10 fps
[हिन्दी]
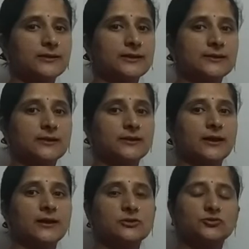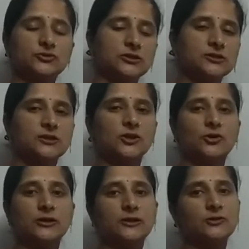दिया जाता है सोशल
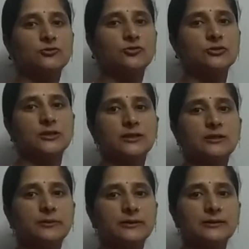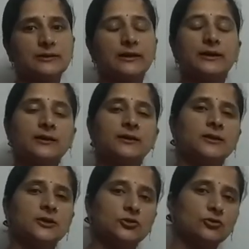सिक्योरिटी उनको झेलनी पड़ती है
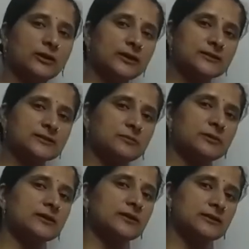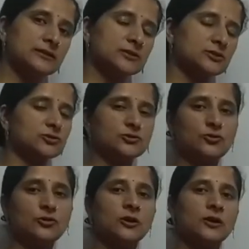तो इन सभी रिस्क
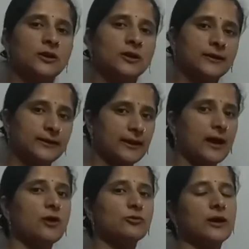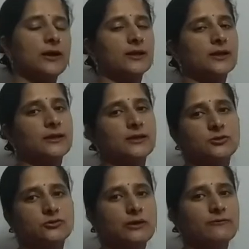को ना उठाने के
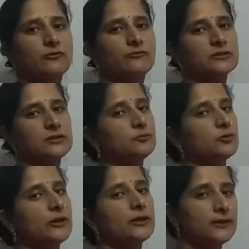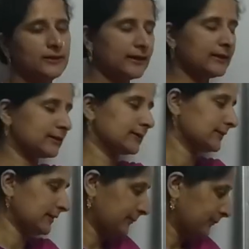लिए जो है वो विसल ब्लोइंग नहीं
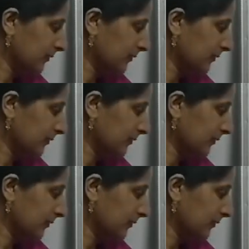करते